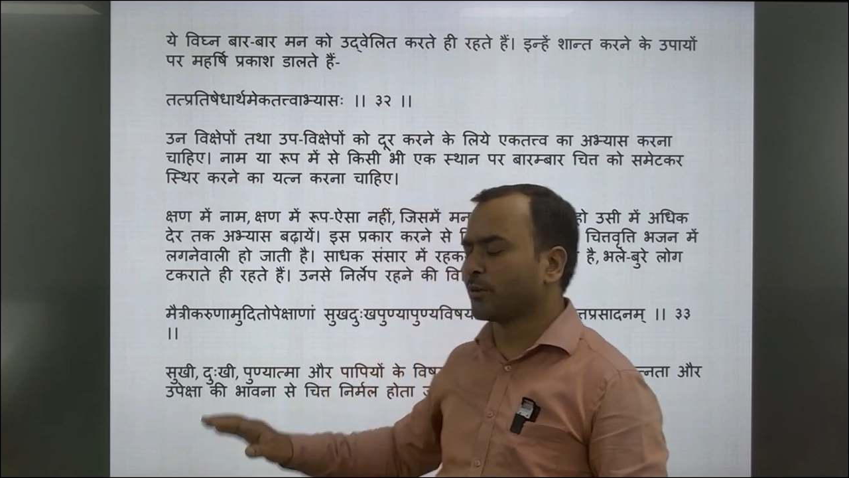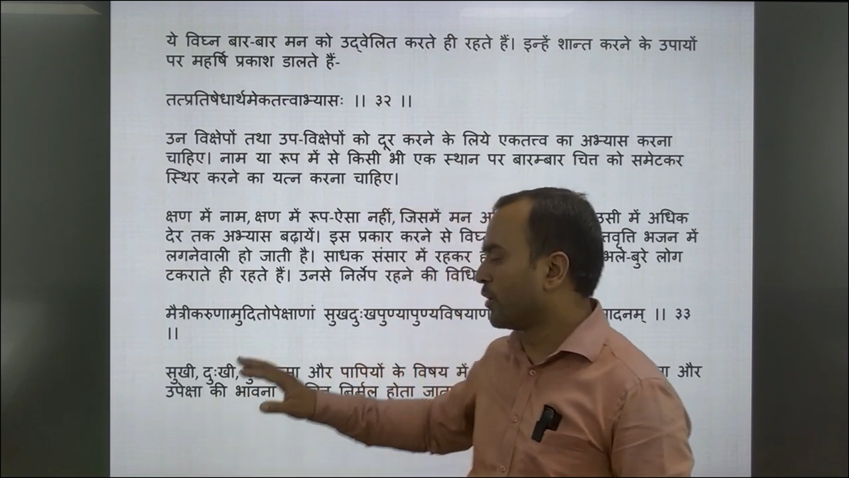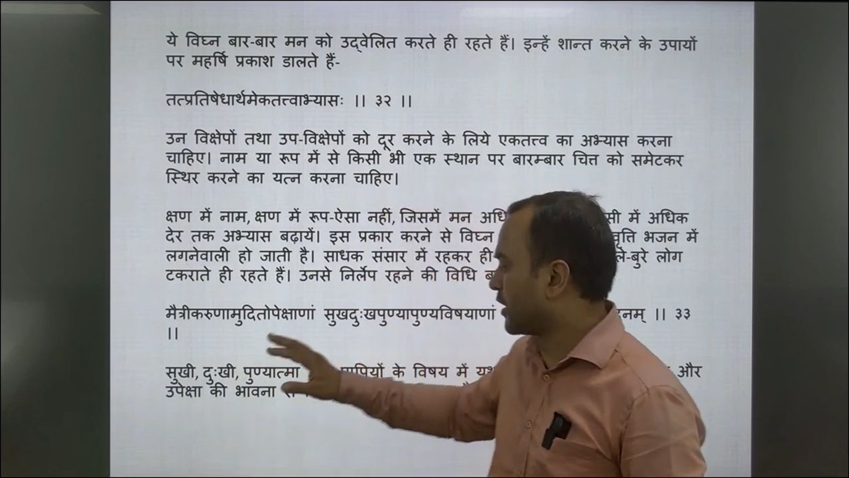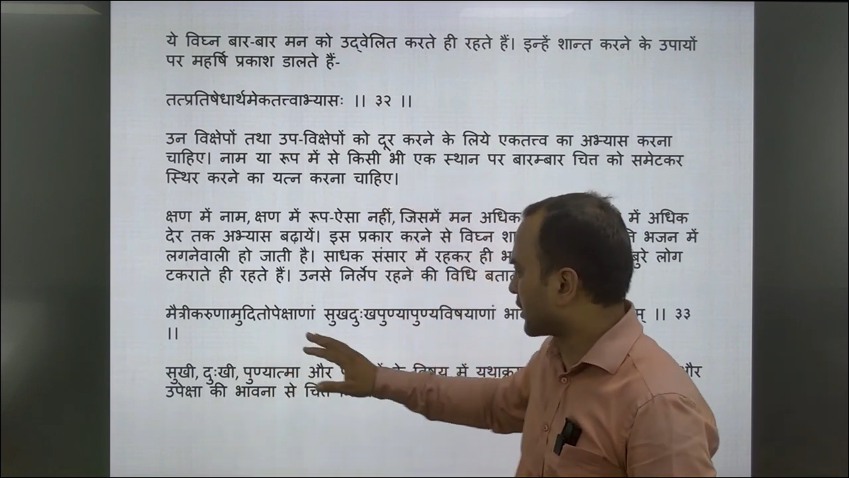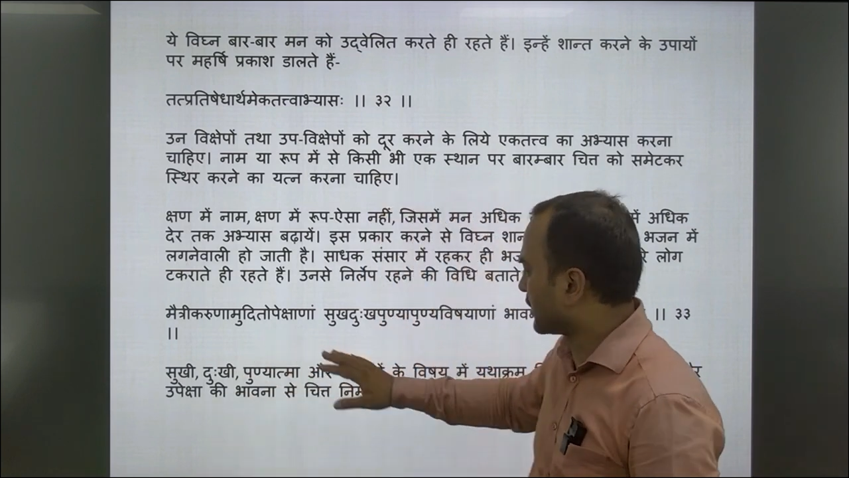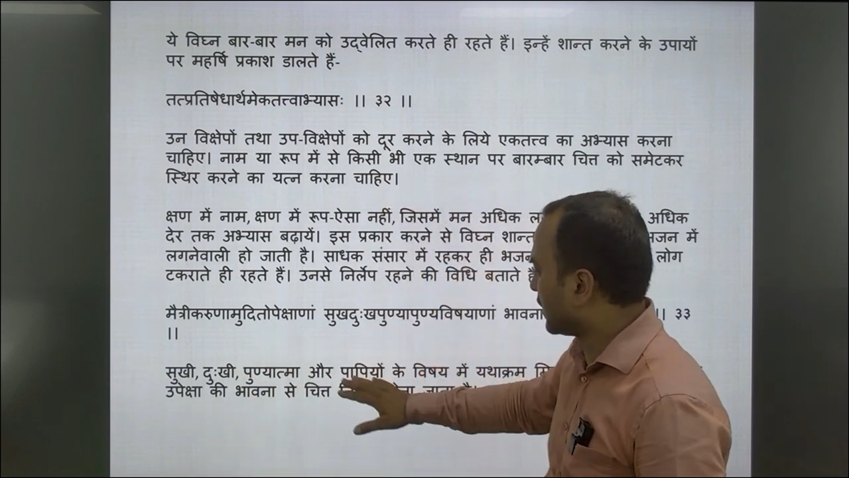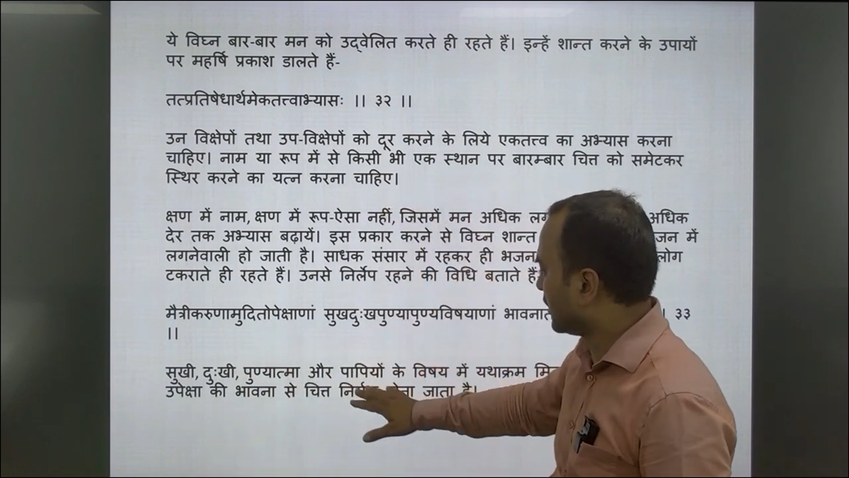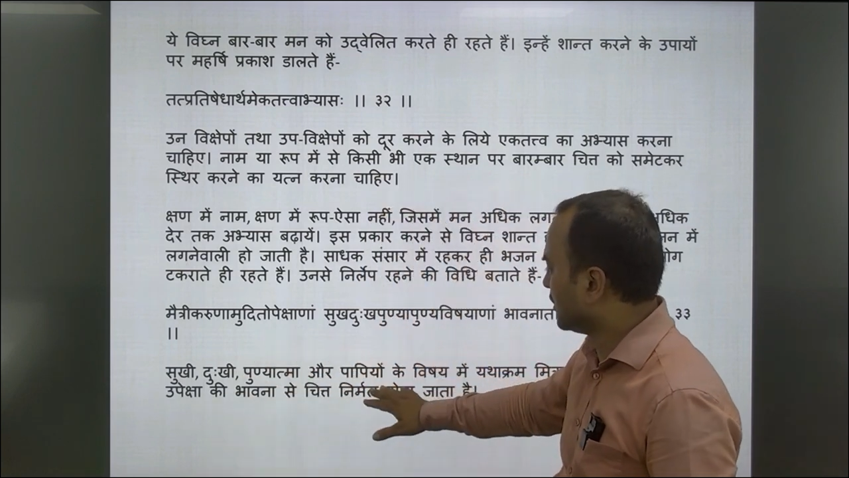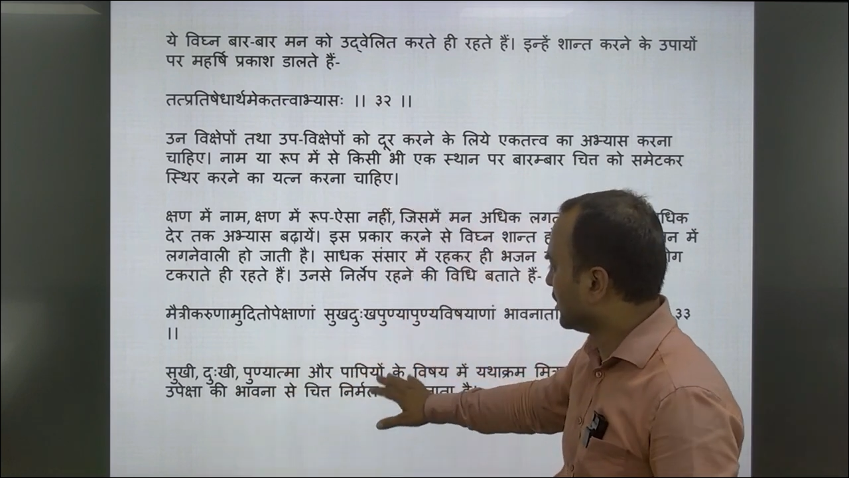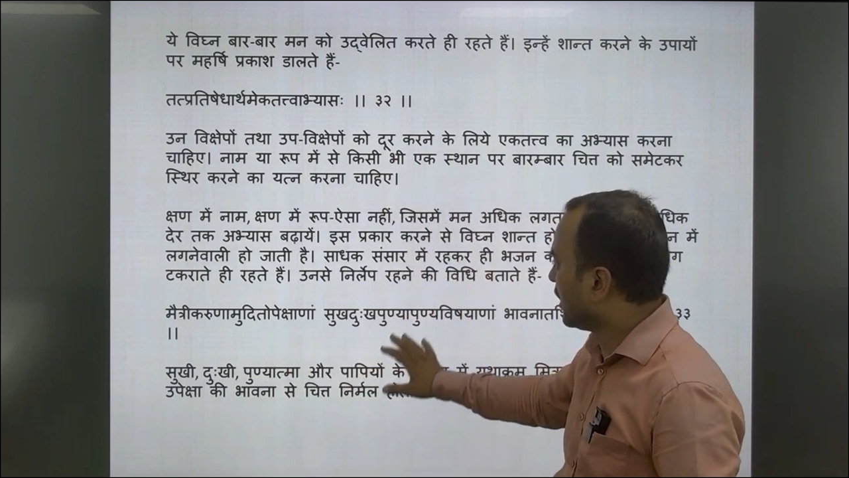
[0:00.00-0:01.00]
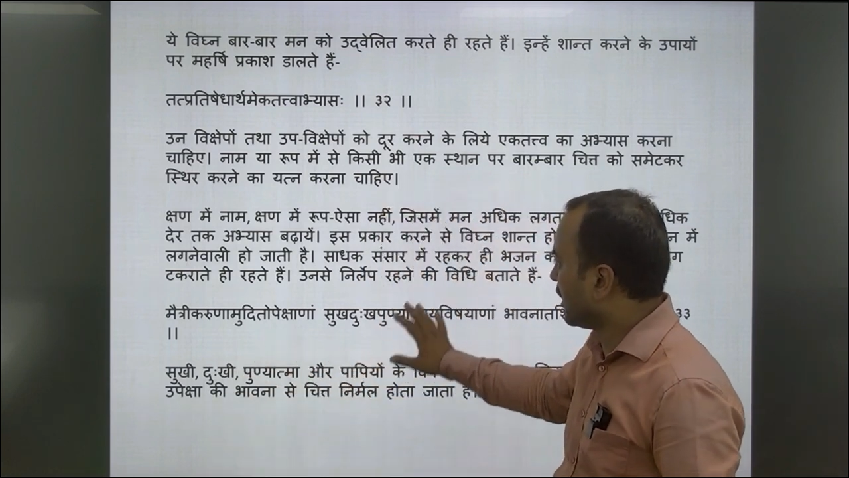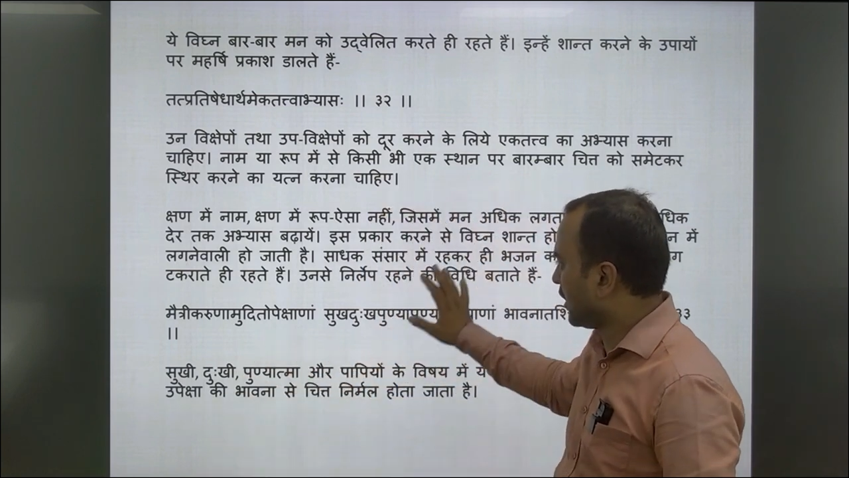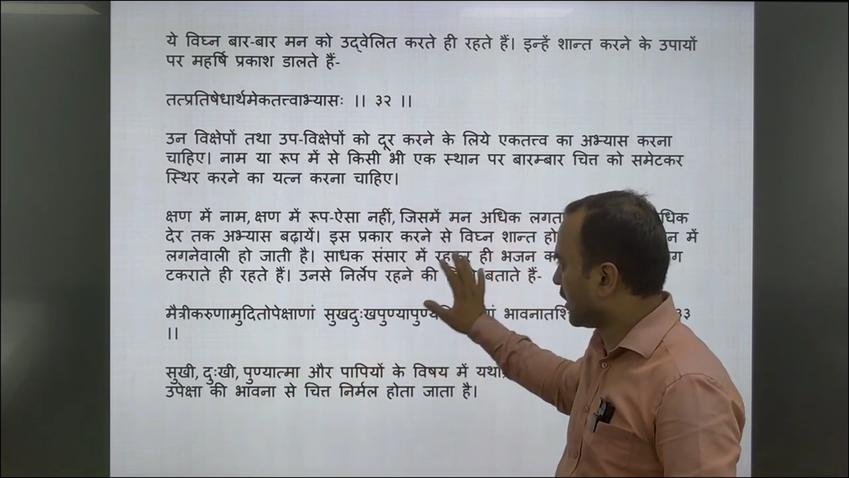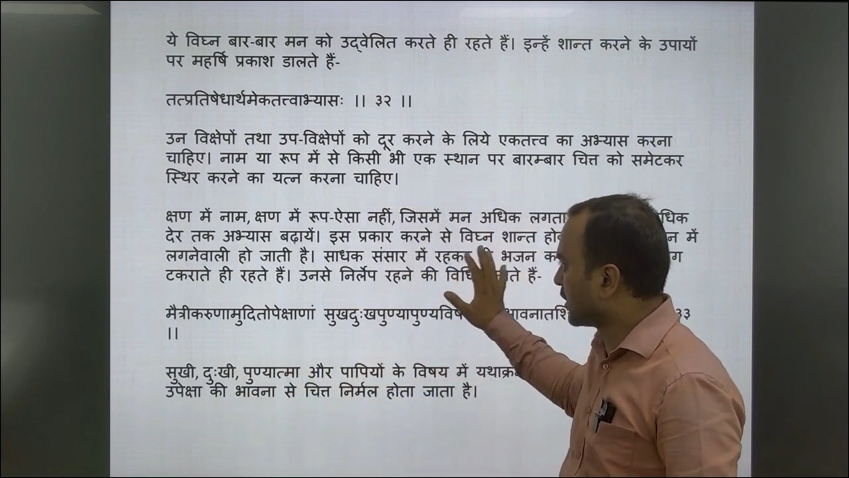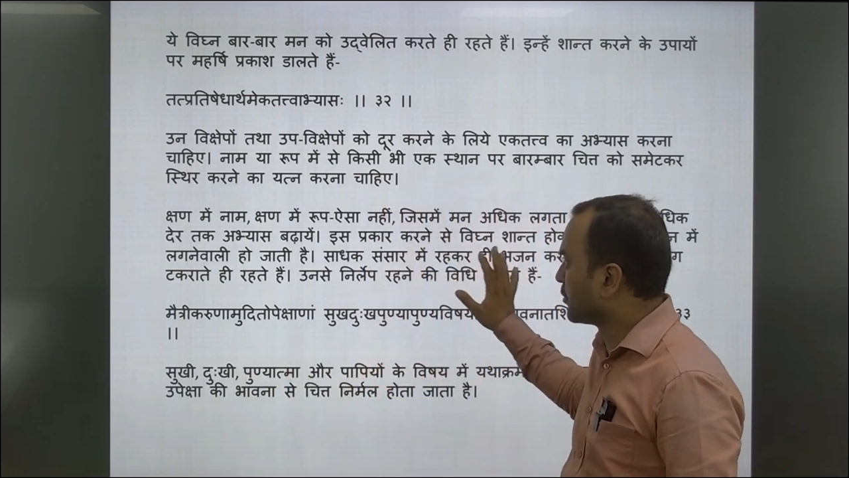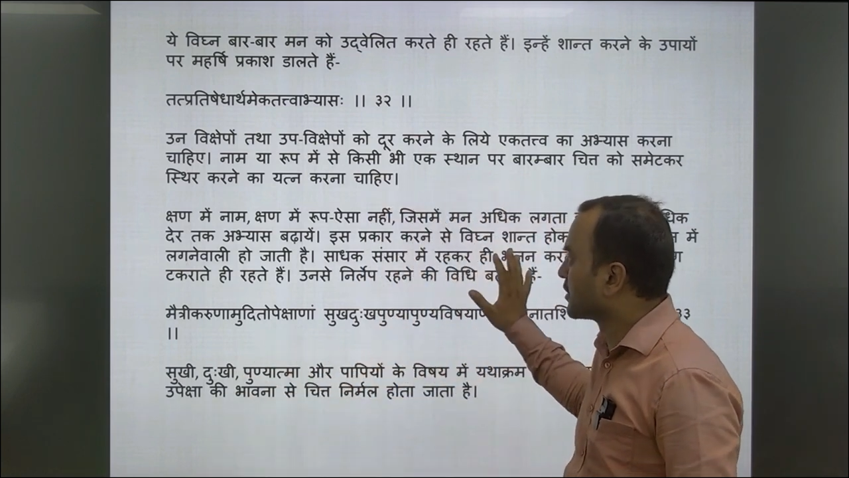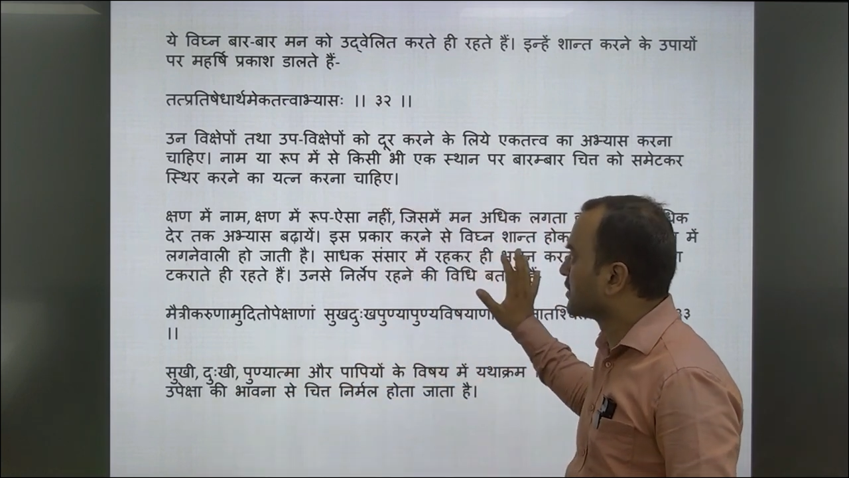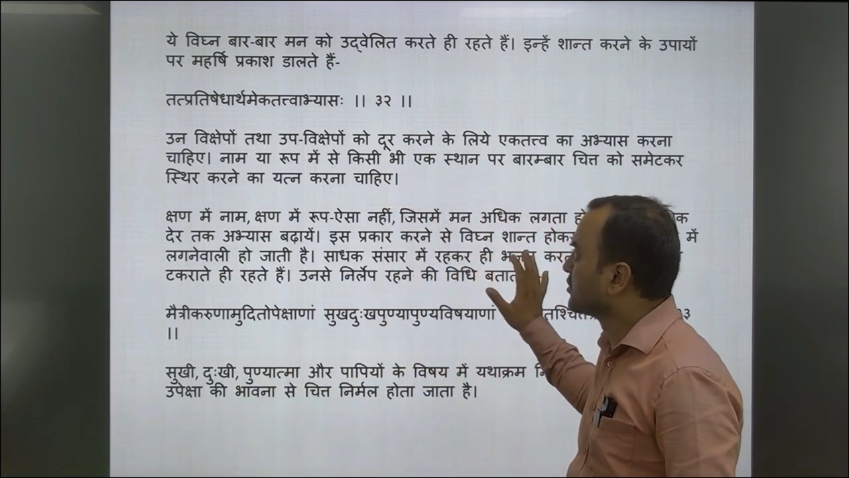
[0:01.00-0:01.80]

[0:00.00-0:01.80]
व्यवहार करना है आगे बढ़ते हैं